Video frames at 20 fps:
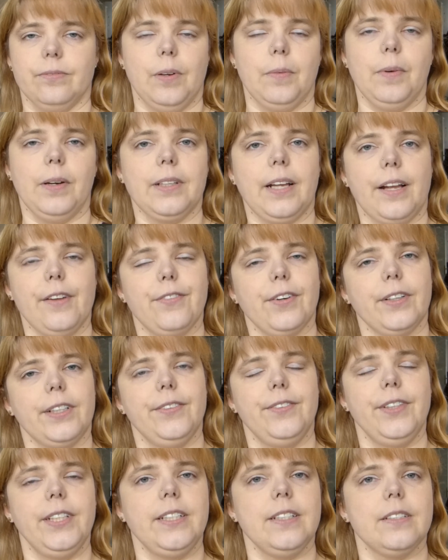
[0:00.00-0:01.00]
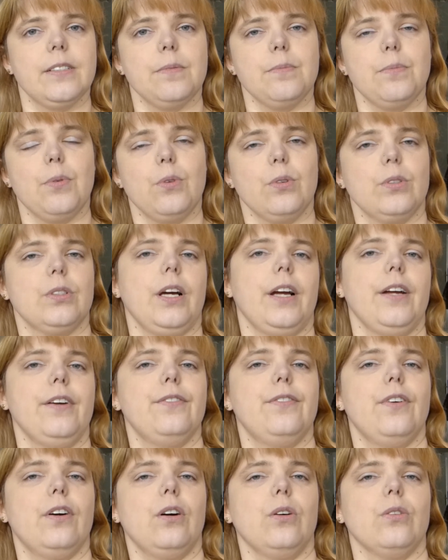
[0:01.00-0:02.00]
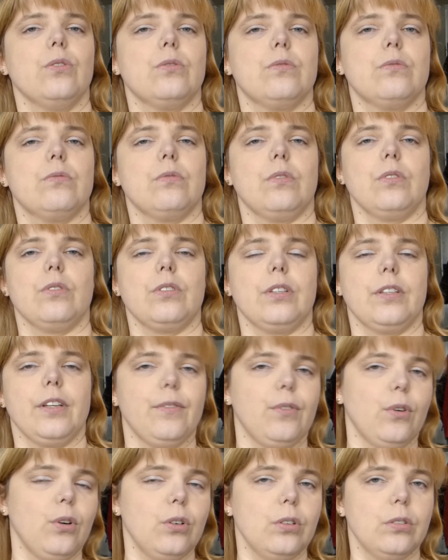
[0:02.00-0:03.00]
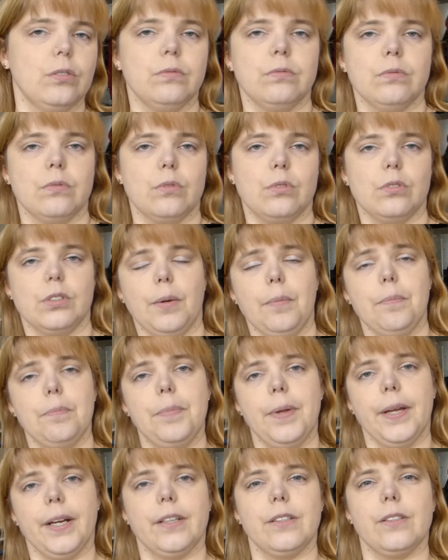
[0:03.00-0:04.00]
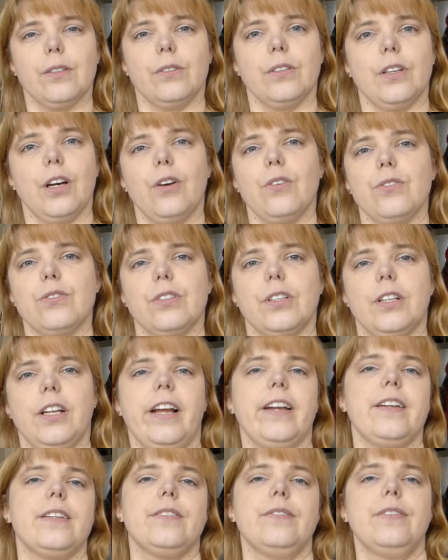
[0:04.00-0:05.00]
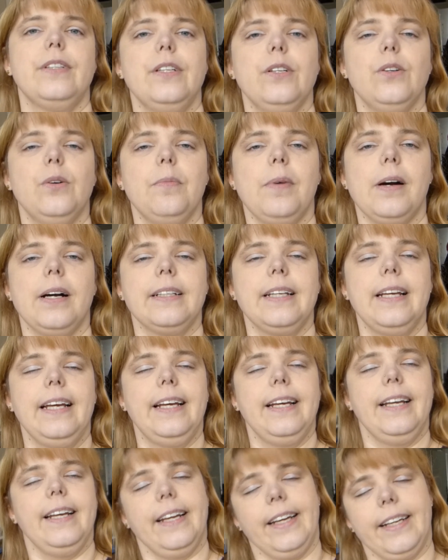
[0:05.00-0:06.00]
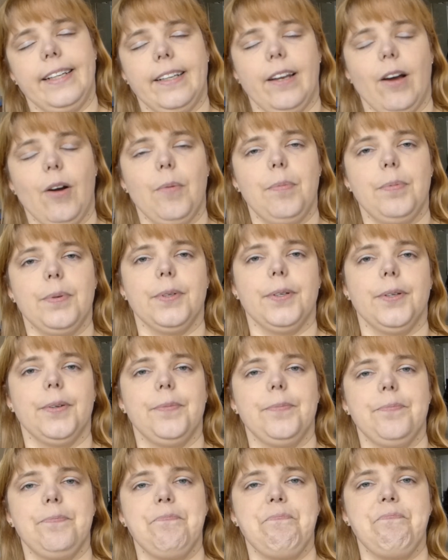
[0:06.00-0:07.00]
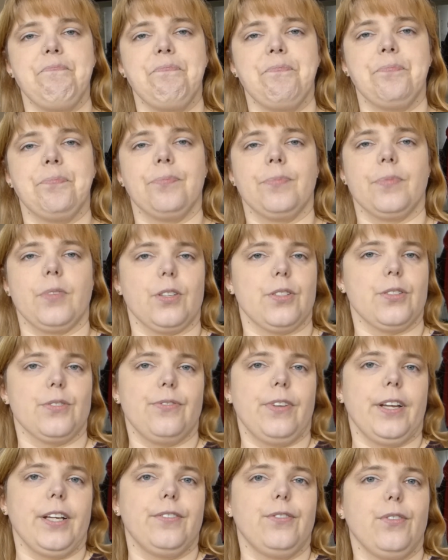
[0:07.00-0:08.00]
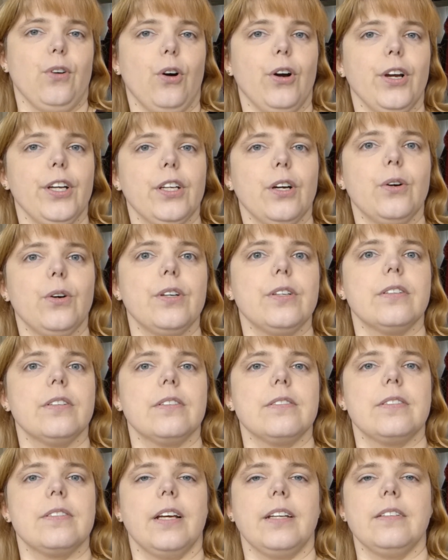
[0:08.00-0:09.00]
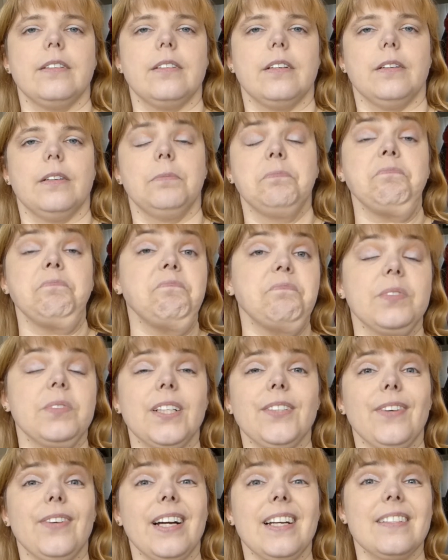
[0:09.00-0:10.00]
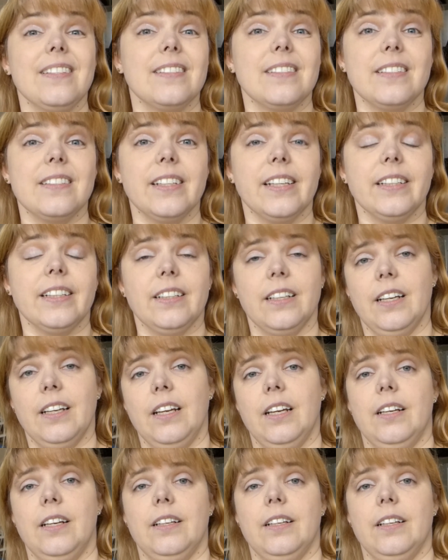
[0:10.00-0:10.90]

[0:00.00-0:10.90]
wenn man einfach die wichtigsten Punkte einfach aus, aus der Woche zusammenpickt und daraus ein kleines Video macht, ich glaube, ähm, das ist vielleicht für euch auch interessanter. Ich weiß es nicht.